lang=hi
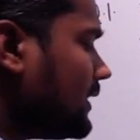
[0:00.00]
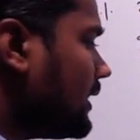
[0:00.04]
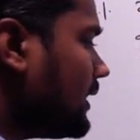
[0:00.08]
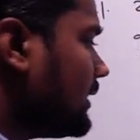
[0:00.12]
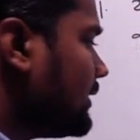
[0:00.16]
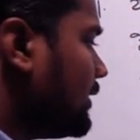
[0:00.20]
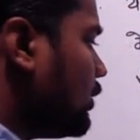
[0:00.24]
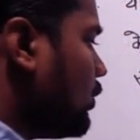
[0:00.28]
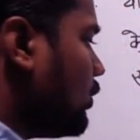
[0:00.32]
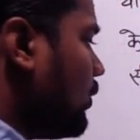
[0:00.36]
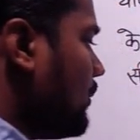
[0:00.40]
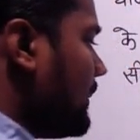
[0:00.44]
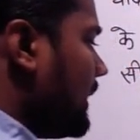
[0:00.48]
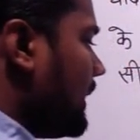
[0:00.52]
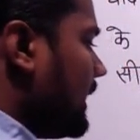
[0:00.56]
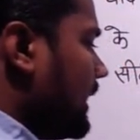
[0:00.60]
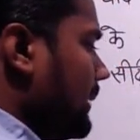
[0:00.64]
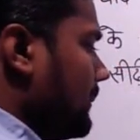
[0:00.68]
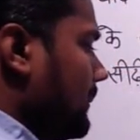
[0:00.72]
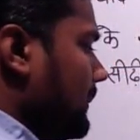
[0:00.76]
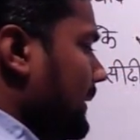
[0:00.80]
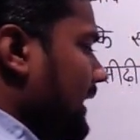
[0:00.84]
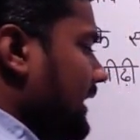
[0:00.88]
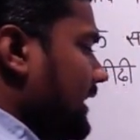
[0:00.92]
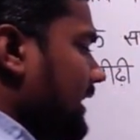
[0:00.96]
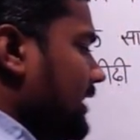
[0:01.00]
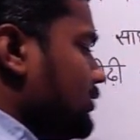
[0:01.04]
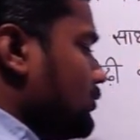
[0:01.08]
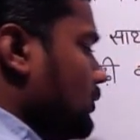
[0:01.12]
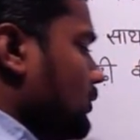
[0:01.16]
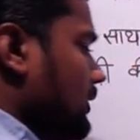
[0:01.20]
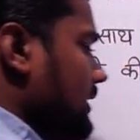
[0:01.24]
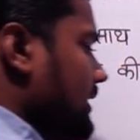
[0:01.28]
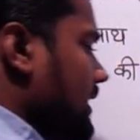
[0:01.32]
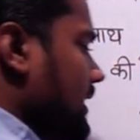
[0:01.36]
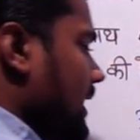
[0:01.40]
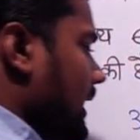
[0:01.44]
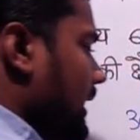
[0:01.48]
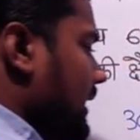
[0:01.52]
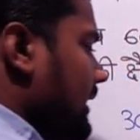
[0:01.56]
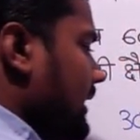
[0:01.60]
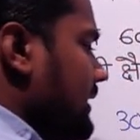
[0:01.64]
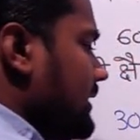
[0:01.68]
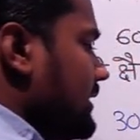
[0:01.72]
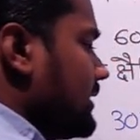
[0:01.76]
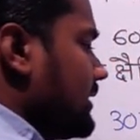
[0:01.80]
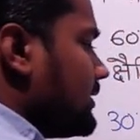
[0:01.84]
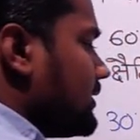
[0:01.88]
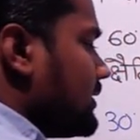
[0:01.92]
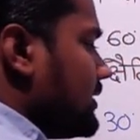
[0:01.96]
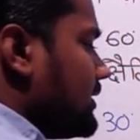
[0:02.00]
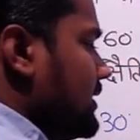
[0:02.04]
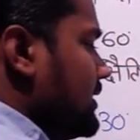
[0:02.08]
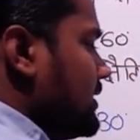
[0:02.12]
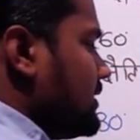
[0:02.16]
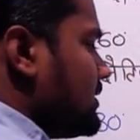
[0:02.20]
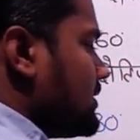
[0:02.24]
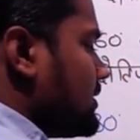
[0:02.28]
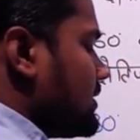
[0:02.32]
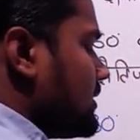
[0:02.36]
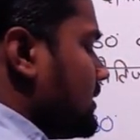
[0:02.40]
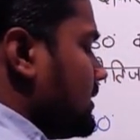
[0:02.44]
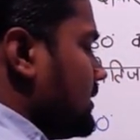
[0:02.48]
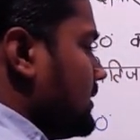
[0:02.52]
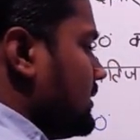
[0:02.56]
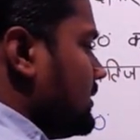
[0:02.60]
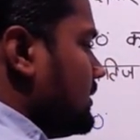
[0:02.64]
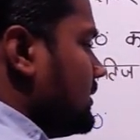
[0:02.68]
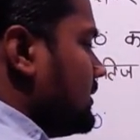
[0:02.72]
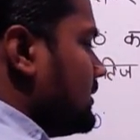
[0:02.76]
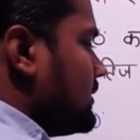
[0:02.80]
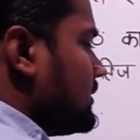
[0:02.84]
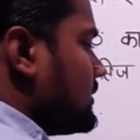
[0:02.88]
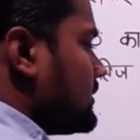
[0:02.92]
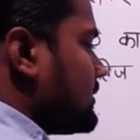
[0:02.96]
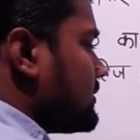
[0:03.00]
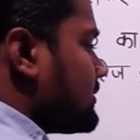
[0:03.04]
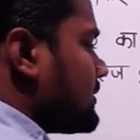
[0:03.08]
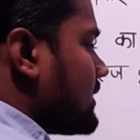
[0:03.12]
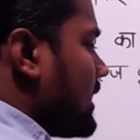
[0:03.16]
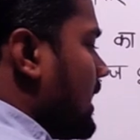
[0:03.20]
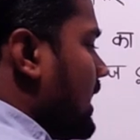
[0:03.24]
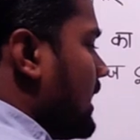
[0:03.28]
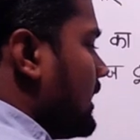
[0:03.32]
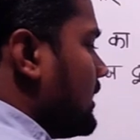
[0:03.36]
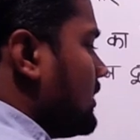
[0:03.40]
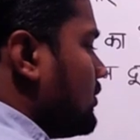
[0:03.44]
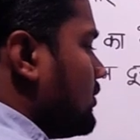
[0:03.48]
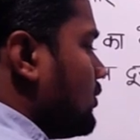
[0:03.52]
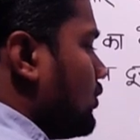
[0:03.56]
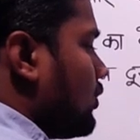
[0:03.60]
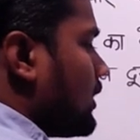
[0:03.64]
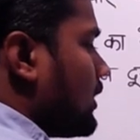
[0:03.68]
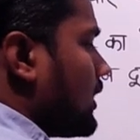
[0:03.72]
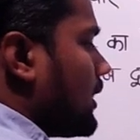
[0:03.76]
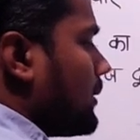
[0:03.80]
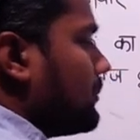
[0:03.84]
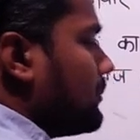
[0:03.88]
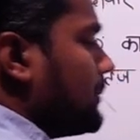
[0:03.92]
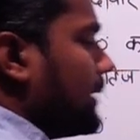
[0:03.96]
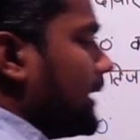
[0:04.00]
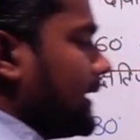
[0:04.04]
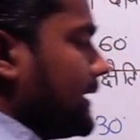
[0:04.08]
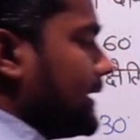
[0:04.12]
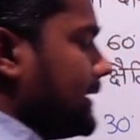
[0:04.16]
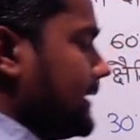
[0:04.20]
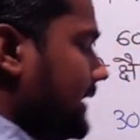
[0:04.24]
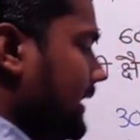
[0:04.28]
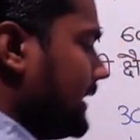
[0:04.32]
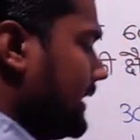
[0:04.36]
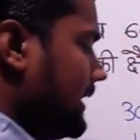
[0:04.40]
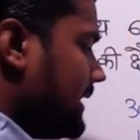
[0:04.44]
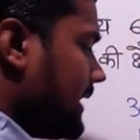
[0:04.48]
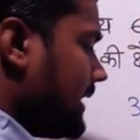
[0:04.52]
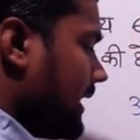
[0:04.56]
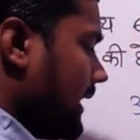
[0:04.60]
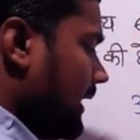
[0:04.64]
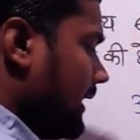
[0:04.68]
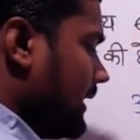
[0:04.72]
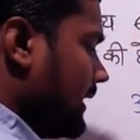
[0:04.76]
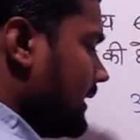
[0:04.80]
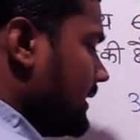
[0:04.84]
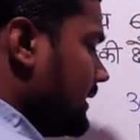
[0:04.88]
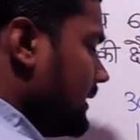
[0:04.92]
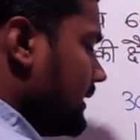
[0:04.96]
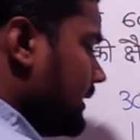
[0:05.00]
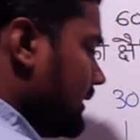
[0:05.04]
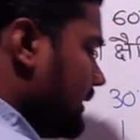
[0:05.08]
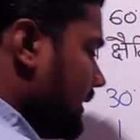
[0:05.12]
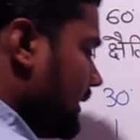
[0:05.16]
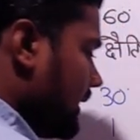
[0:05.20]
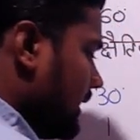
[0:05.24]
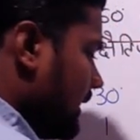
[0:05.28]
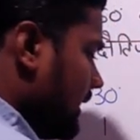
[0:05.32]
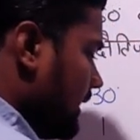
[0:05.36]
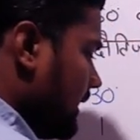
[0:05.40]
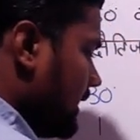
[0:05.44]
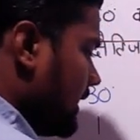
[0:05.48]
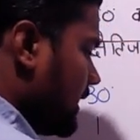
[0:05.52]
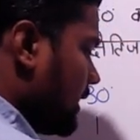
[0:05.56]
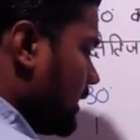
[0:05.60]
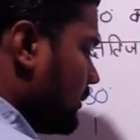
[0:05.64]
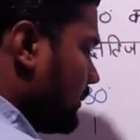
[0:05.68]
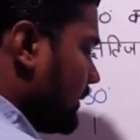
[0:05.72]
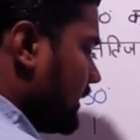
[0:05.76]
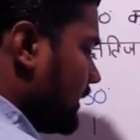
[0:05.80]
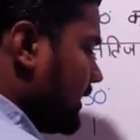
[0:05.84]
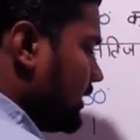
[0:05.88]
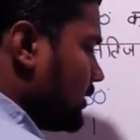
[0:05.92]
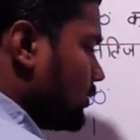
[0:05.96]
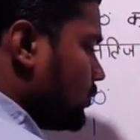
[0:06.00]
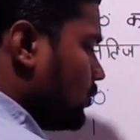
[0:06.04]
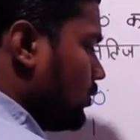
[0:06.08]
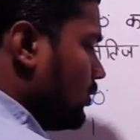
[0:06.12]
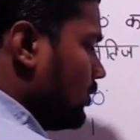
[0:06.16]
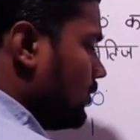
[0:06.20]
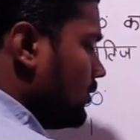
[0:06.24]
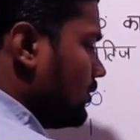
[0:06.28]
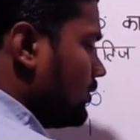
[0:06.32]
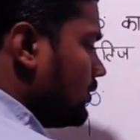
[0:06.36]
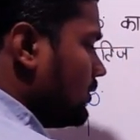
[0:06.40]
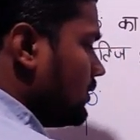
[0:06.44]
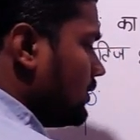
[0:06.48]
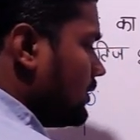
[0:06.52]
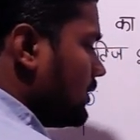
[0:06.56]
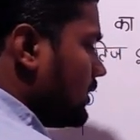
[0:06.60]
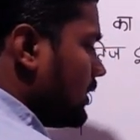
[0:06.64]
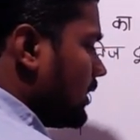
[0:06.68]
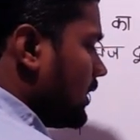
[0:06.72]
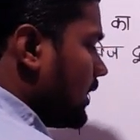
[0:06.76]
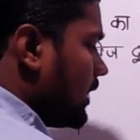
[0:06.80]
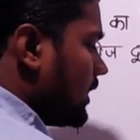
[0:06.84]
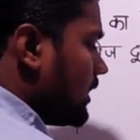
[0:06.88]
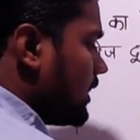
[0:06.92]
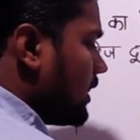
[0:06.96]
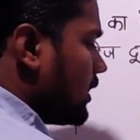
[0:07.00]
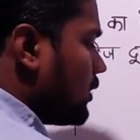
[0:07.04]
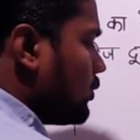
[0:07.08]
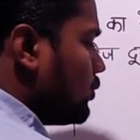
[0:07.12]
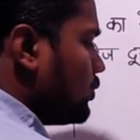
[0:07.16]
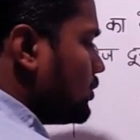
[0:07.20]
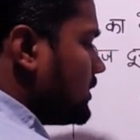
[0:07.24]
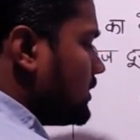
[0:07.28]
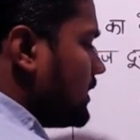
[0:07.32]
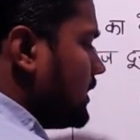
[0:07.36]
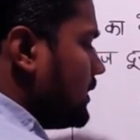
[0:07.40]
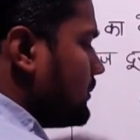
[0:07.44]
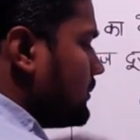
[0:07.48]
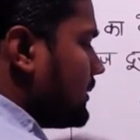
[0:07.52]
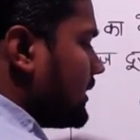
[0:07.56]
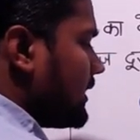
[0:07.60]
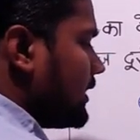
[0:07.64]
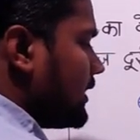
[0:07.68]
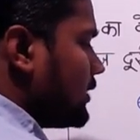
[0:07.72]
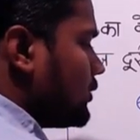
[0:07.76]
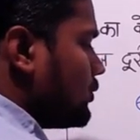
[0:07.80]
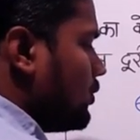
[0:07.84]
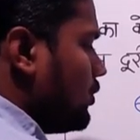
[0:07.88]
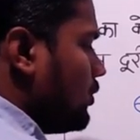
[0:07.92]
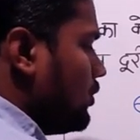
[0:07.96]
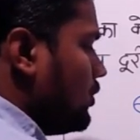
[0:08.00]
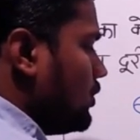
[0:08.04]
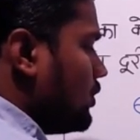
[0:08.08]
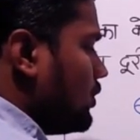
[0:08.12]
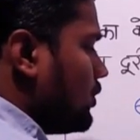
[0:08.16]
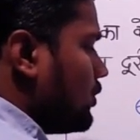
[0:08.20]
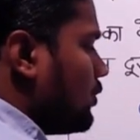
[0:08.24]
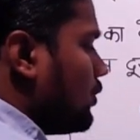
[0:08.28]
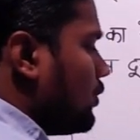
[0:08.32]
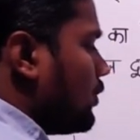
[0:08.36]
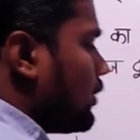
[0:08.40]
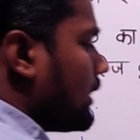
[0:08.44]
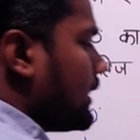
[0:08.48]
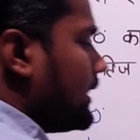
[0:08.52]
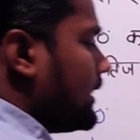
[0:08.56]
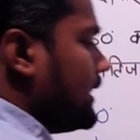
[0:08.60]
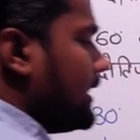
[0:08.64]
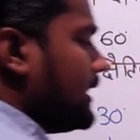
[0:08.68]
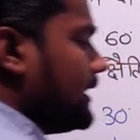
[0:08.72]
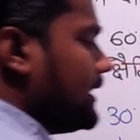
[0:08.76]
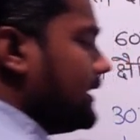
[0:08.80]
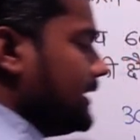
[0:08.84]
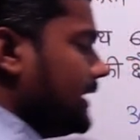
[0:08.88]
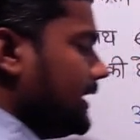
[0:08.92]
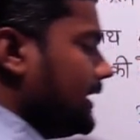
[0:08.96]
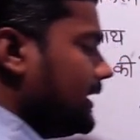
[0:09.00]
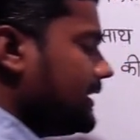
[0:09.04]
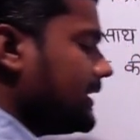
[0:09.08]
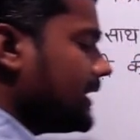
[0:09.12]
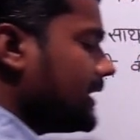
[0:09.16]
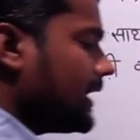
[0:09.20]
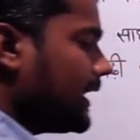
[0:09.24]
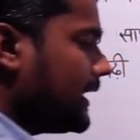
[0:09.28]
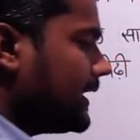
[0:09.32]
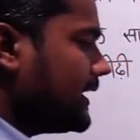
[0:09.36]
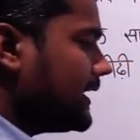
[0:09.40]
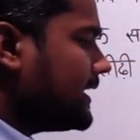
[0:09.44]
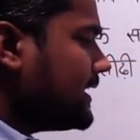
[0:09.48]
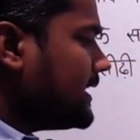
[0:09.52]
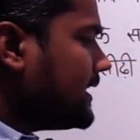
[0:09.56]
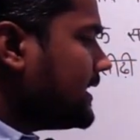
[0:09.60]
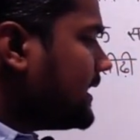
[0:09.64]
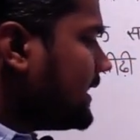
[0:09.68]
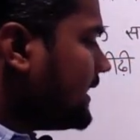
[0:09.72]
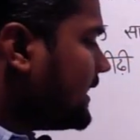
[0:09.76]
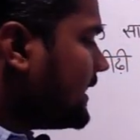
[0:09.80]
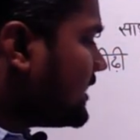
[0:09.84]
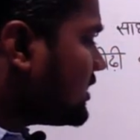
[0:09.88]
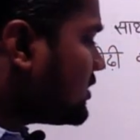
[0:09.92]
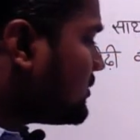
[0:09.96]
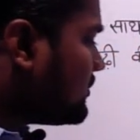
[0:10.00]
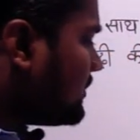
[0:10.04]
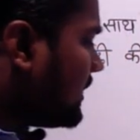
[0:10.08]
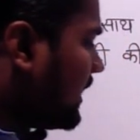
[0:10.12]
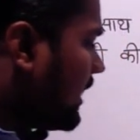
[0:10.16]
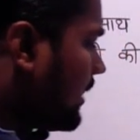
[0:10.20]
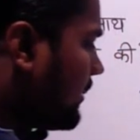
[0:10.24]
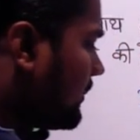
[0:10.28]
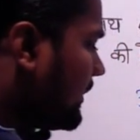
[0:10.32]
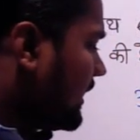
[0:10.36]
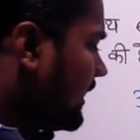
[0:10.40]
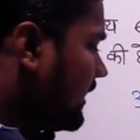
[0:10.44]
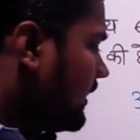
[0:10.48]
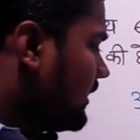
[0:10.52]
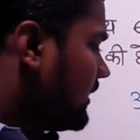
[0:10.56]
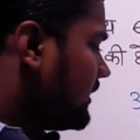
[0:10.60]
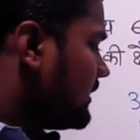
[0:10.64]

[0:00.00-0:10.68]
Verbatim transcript: देखो मैंने पहले जो लिया है तीस साठ और नब्बे ये लिया है यानी कि एक बटे दो अंडर रूट तीन बटे दो और एक ये लिया है इसमें हमें